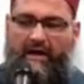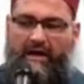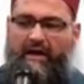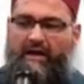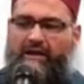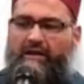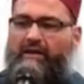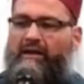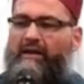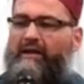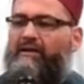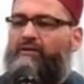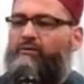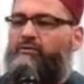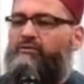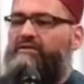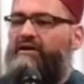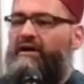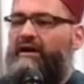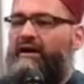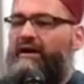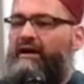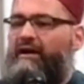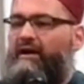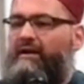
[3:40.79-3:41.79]
الله
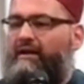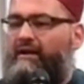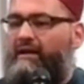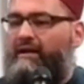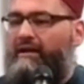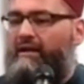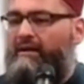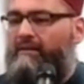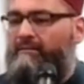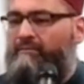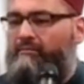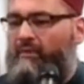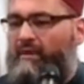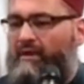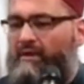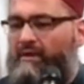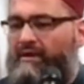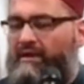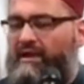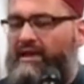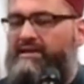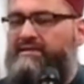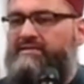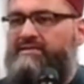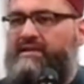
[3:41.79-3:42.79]
تعالى
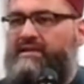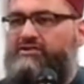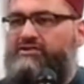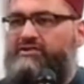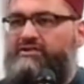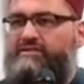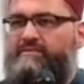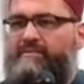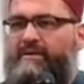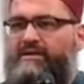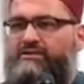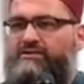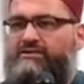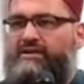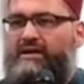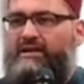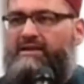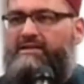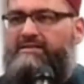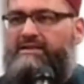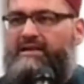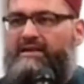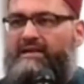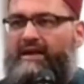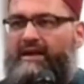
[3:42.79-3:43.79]
ليس جسما جالسا